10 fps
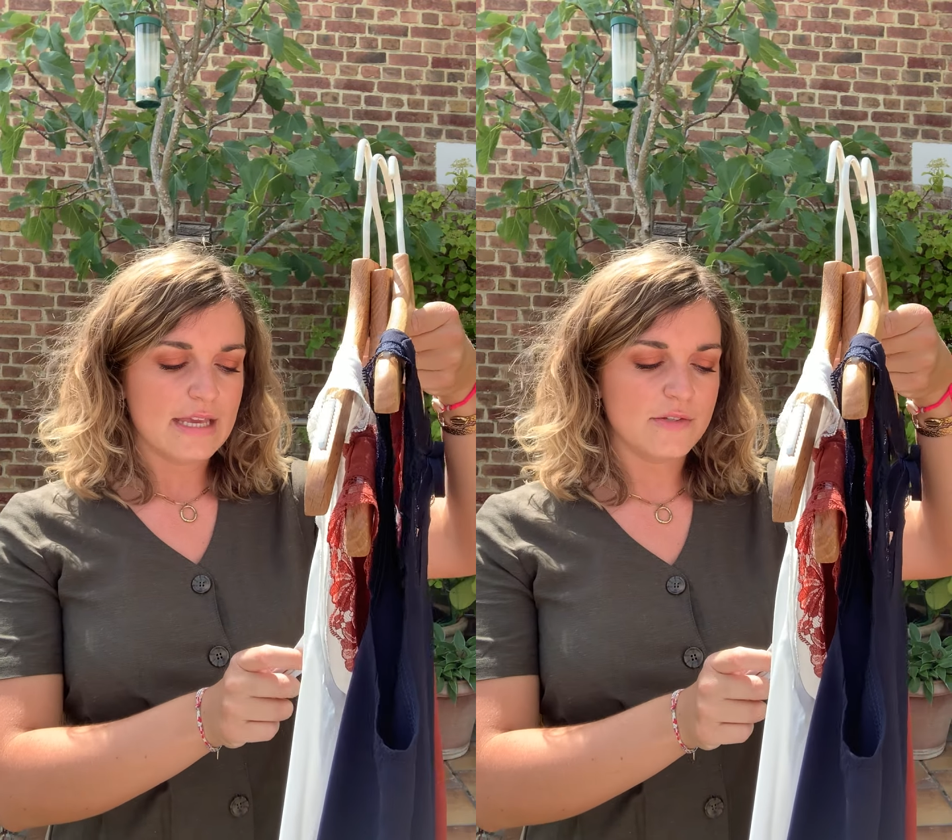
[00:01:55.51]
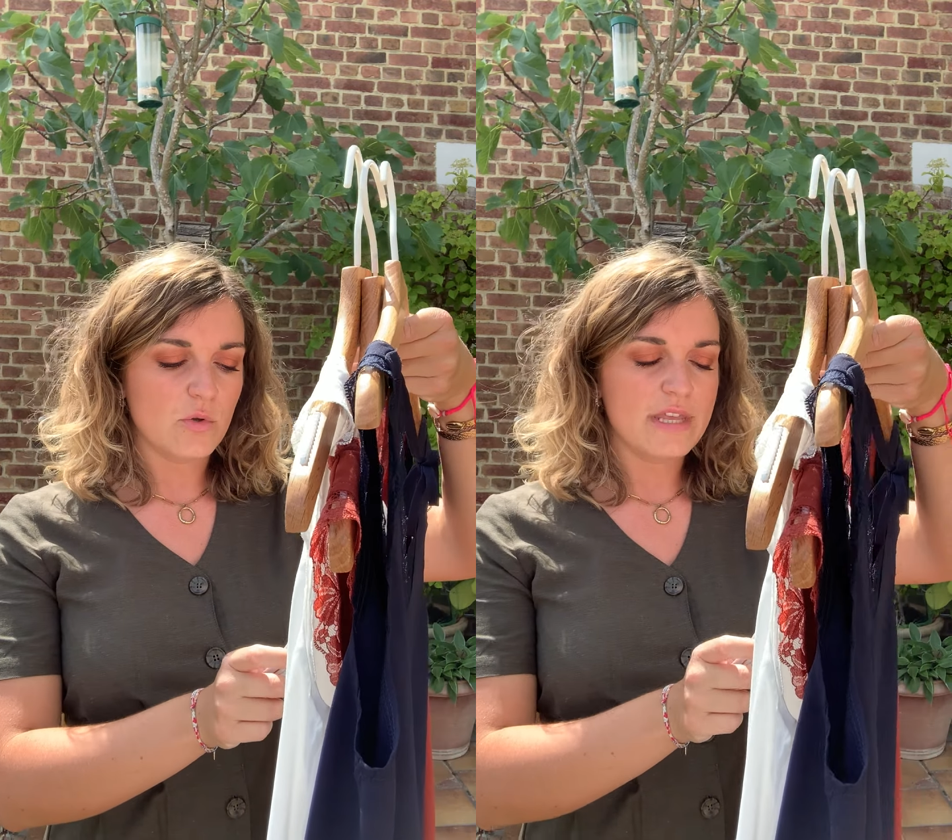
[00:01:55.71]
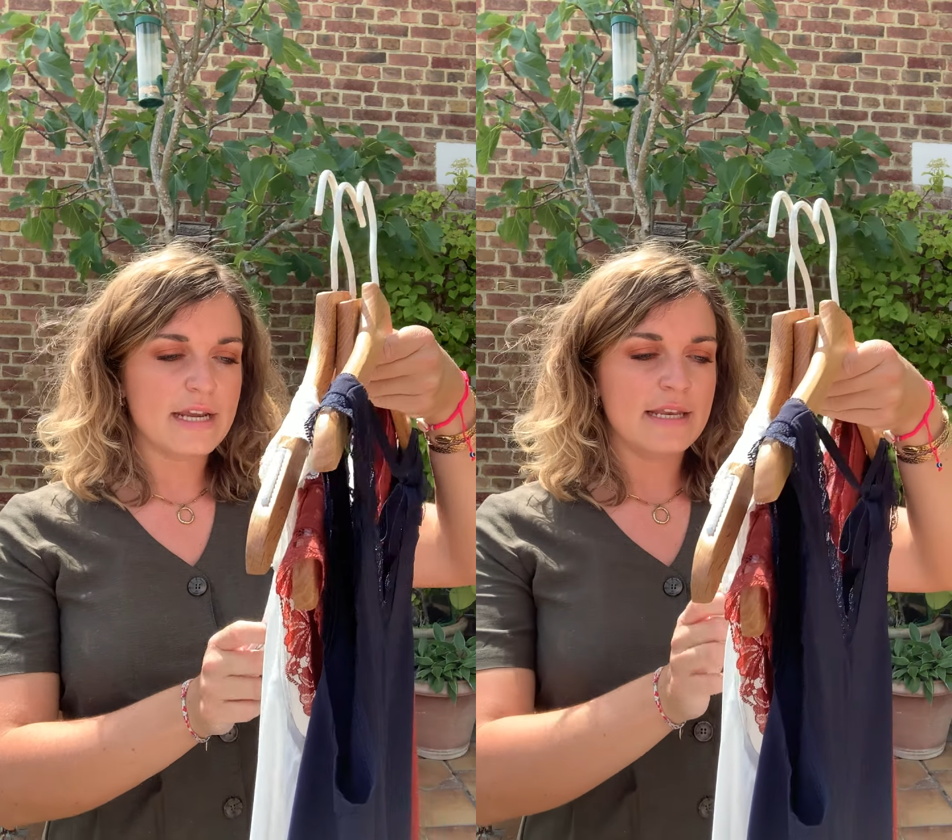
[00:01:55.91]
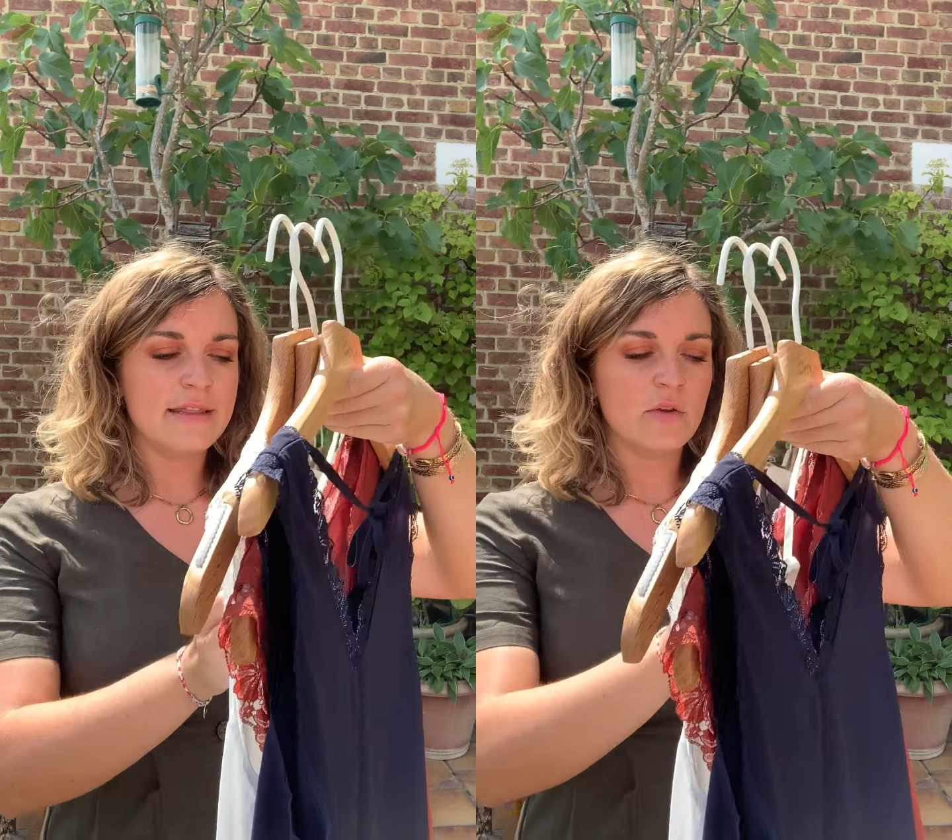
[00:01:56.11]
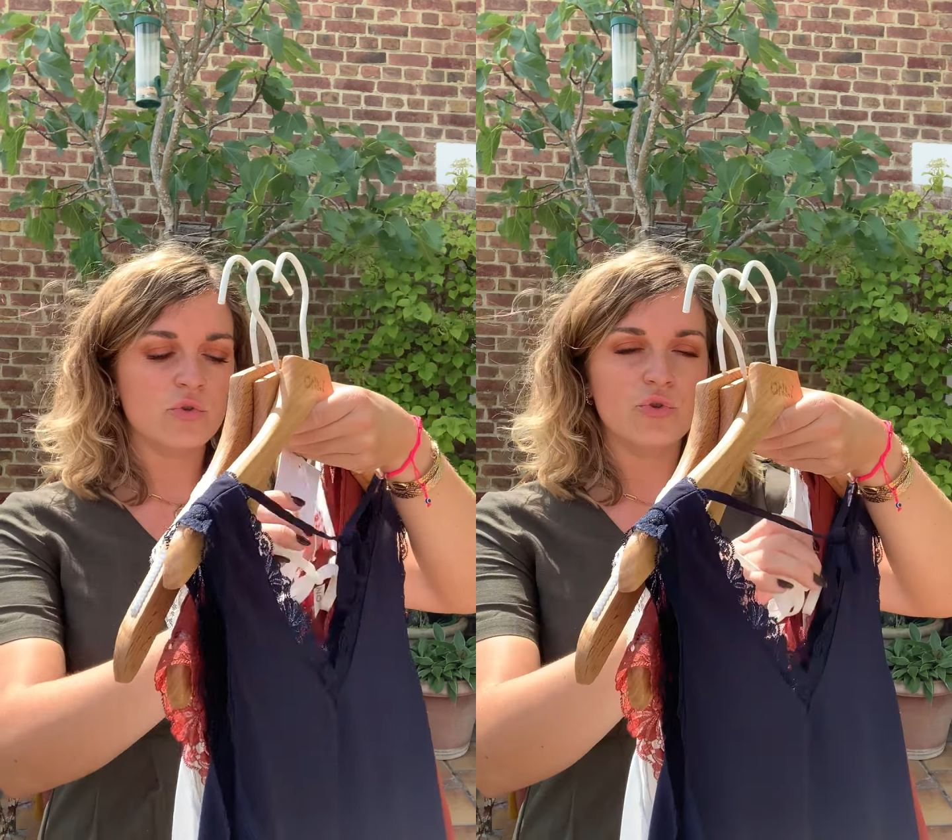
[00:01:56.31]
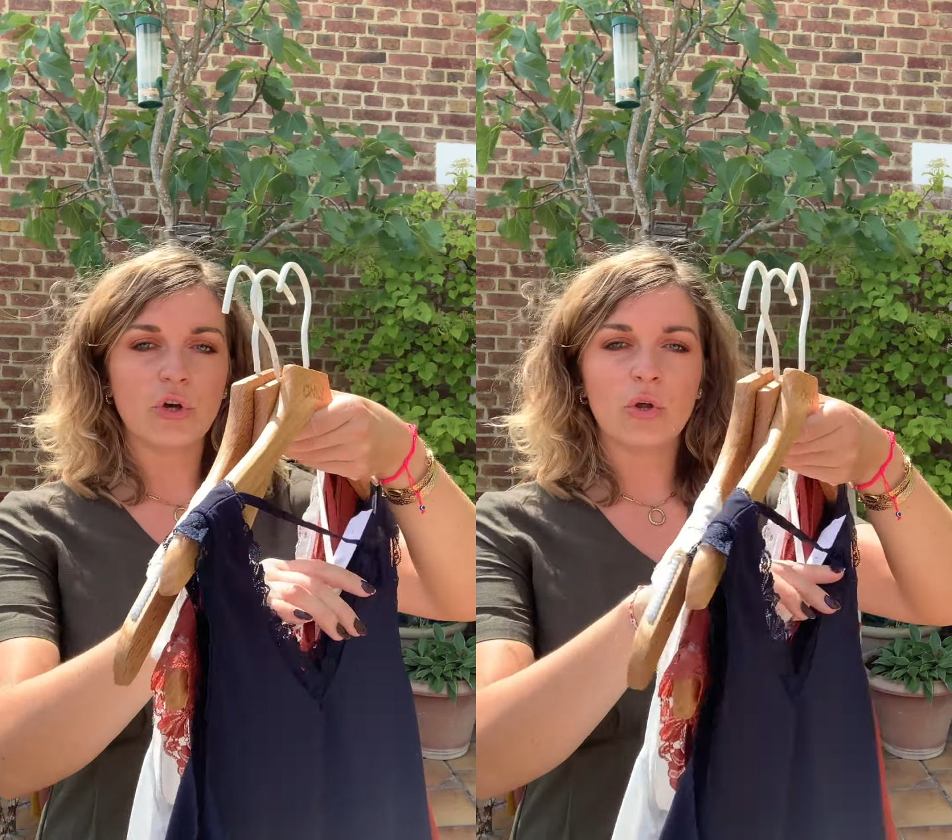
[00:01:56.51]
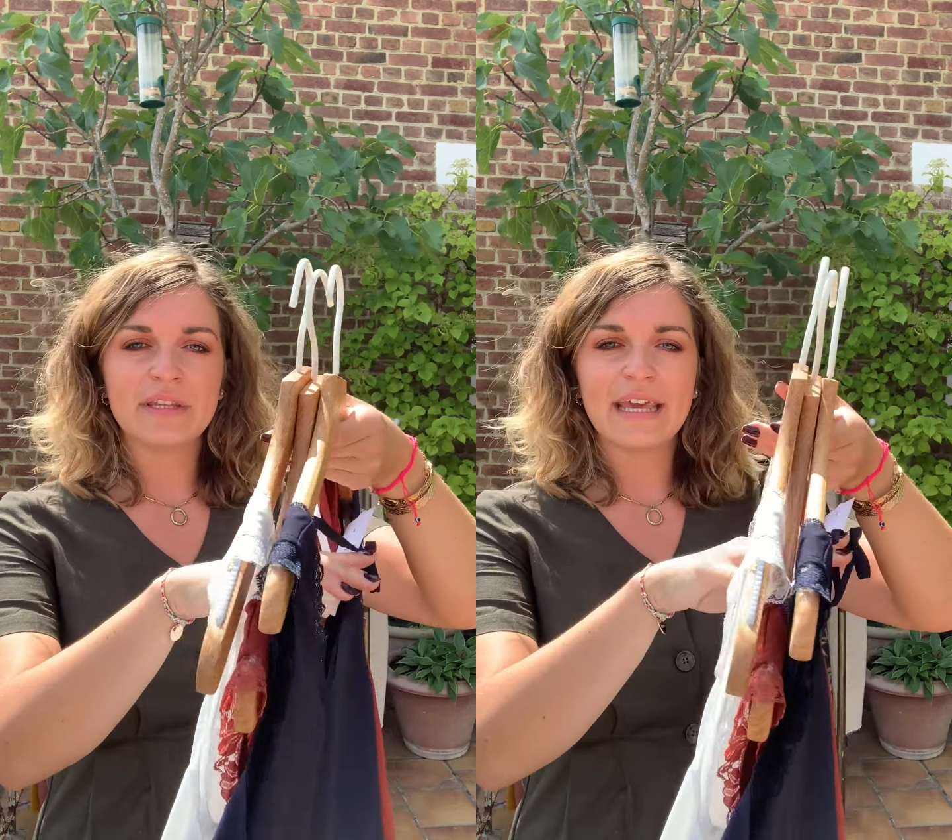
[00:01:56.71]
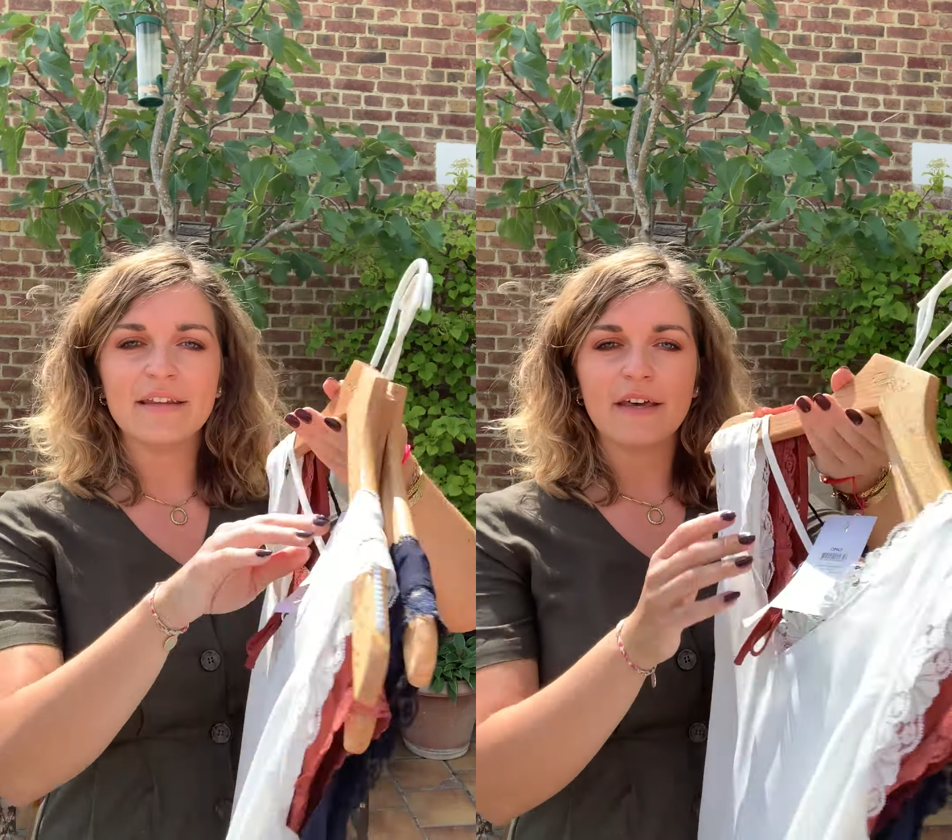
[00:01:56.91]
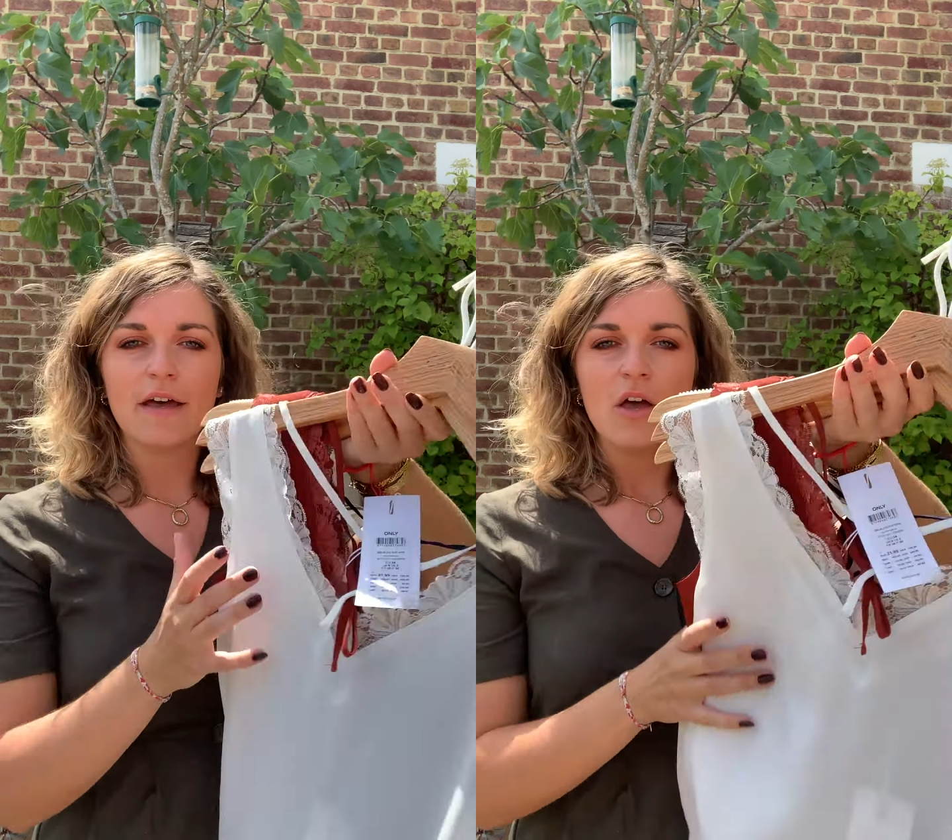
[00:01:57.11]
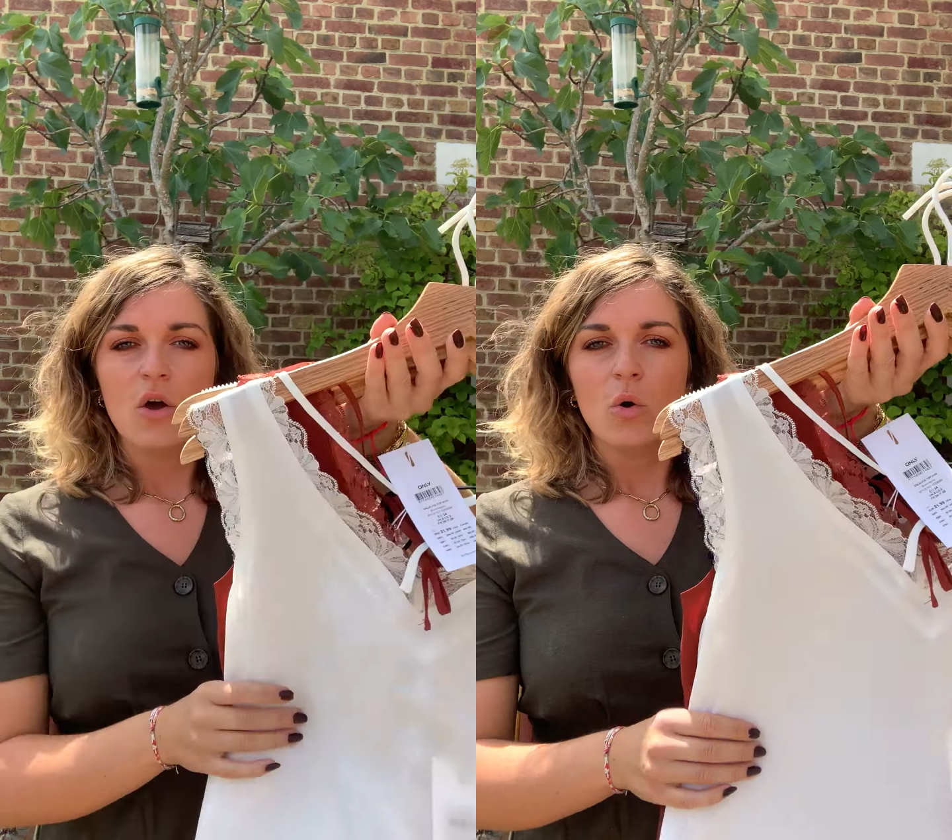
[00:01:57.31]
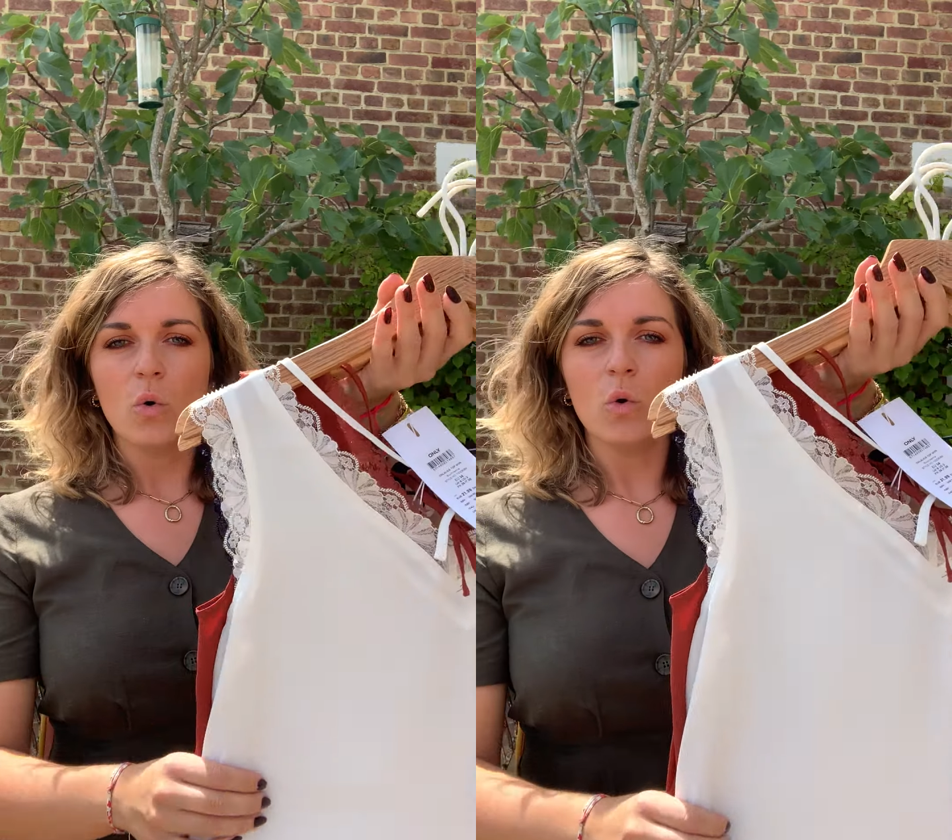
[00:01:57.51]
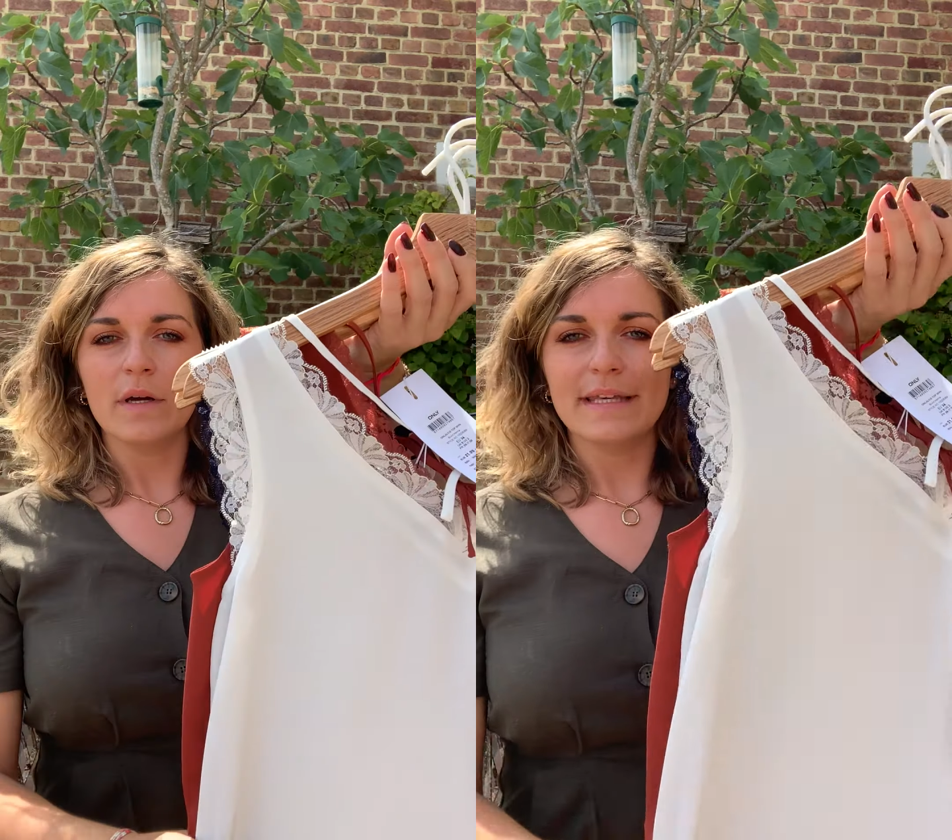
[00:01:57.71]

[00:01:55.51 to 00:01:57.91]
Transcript: et se décline du 34 au